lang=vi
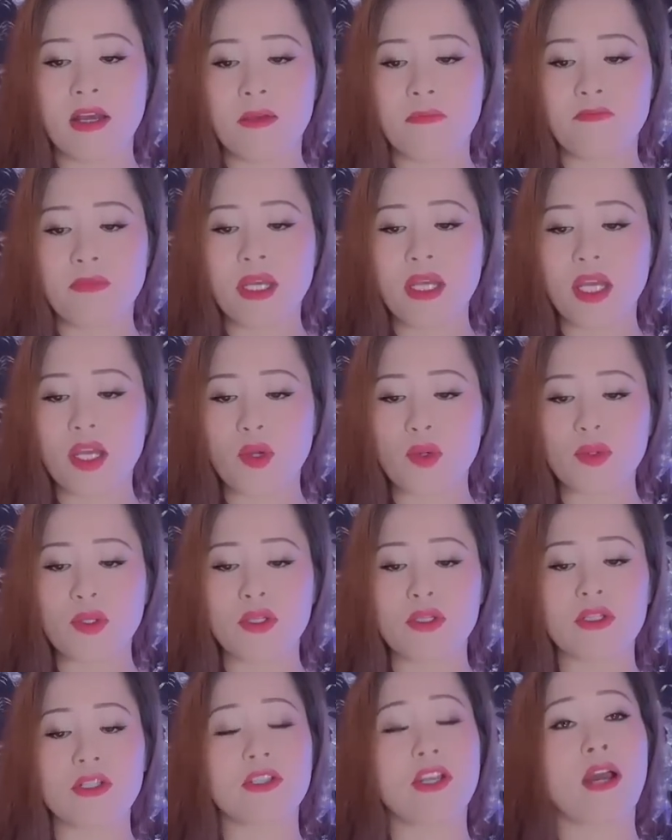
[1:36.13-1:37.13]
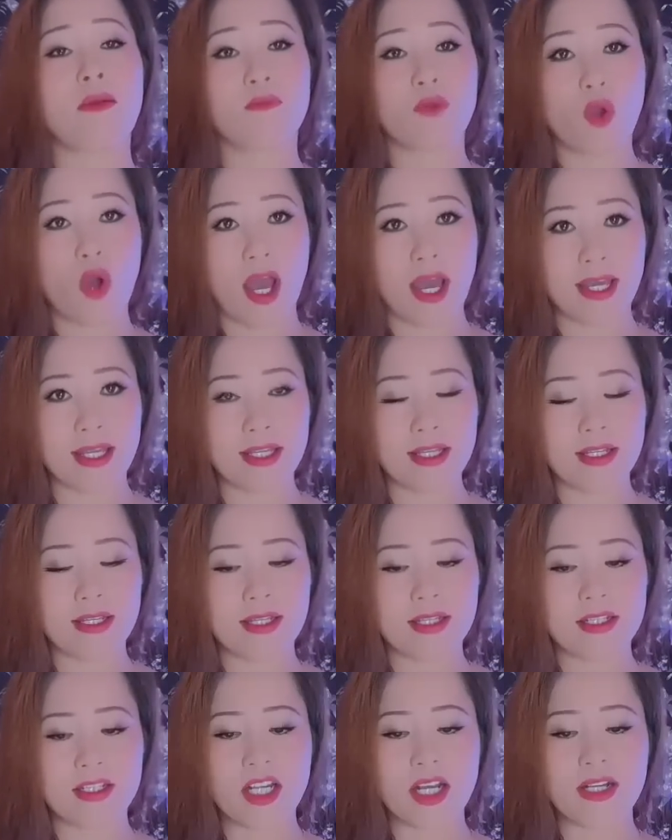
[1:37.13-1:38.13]
biết yêu thương đồng loại,
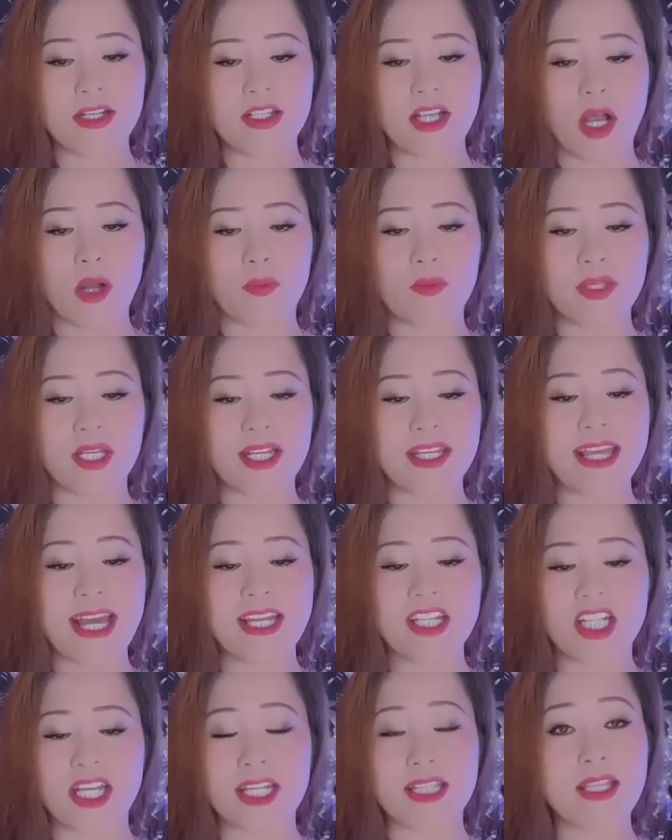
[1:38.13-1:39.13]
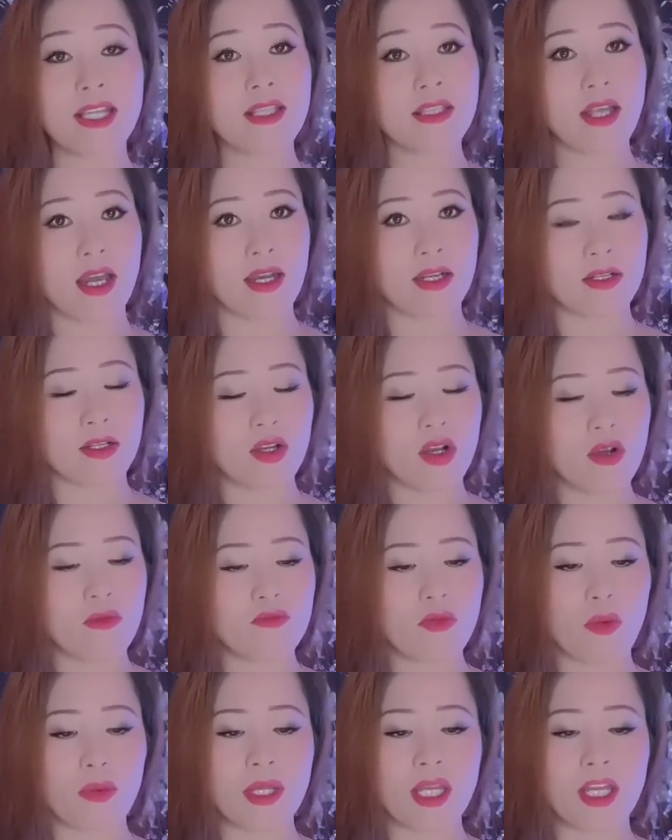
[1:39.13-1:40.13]
trân trọng những giá trị tinh thần
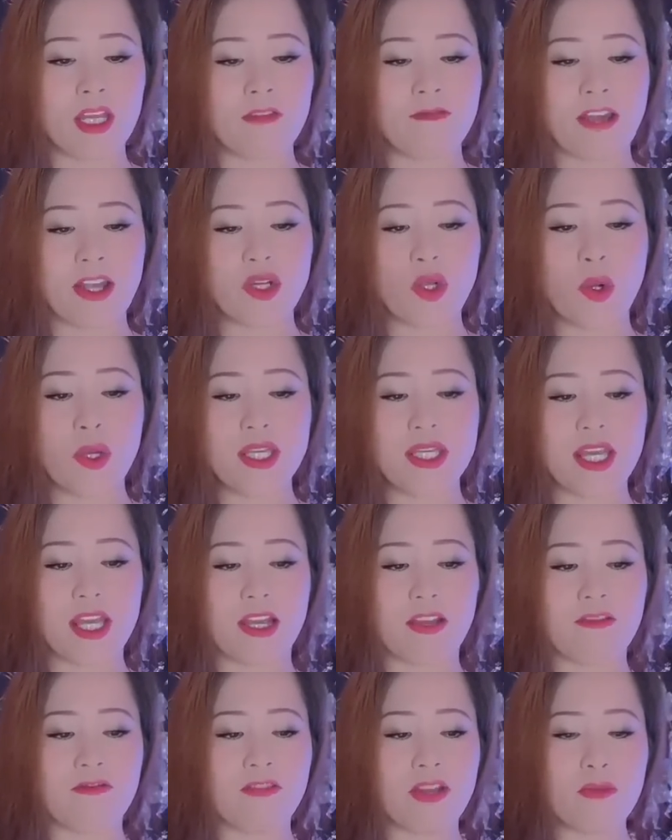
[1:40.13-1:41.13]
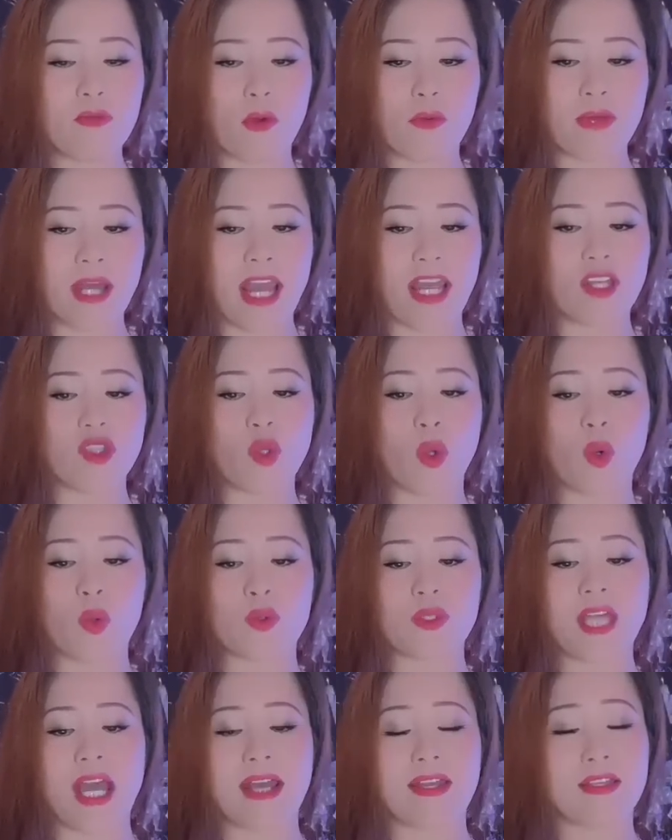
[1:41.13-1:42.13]
một khi phải đối diện với một kẻ thù
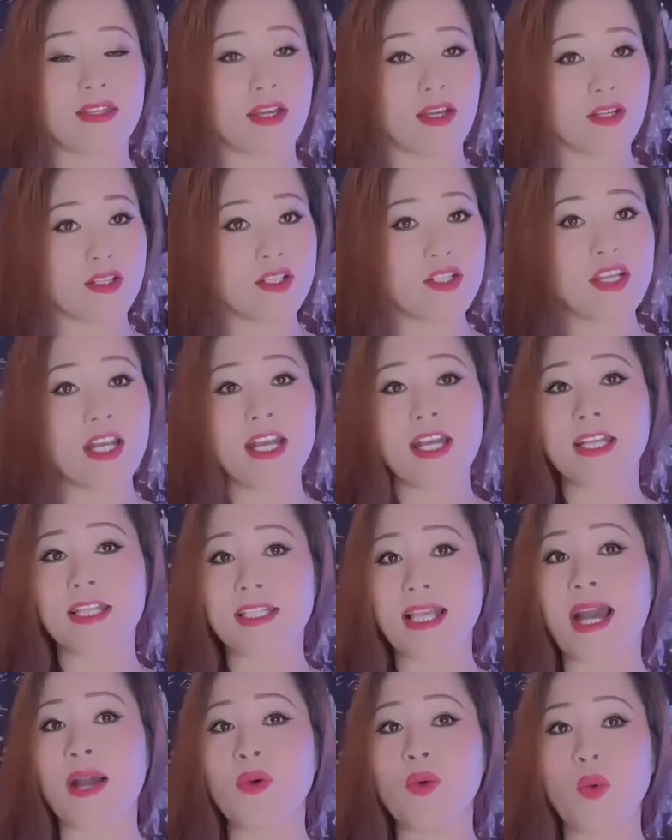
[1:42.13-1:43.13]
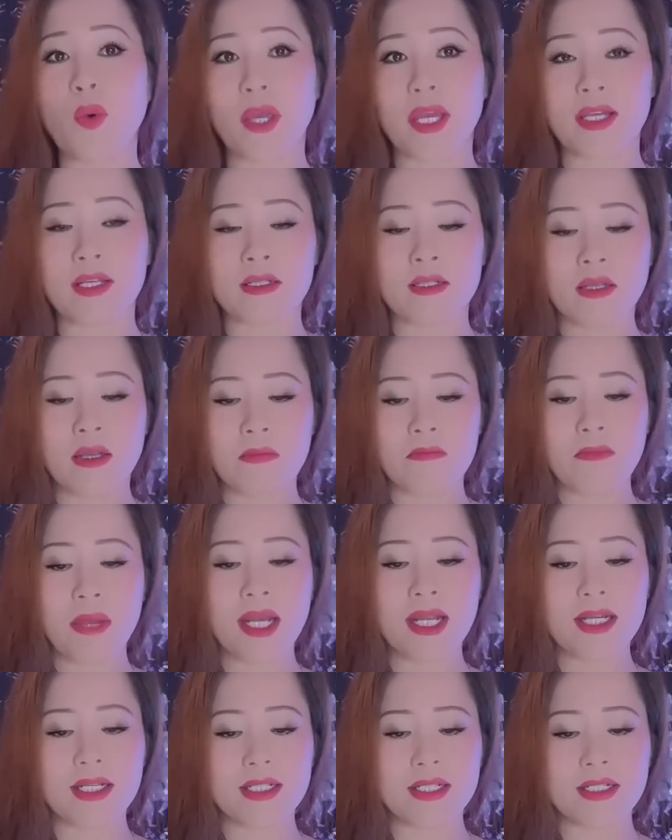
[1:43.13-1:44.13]
tàn nhẫn, xảo quyệt,
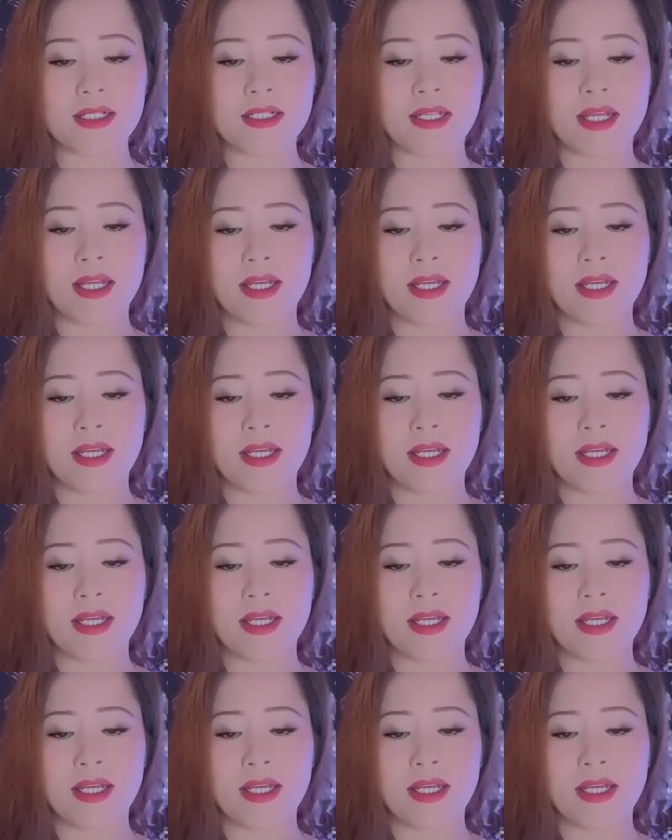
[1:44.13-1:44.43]
bất lương,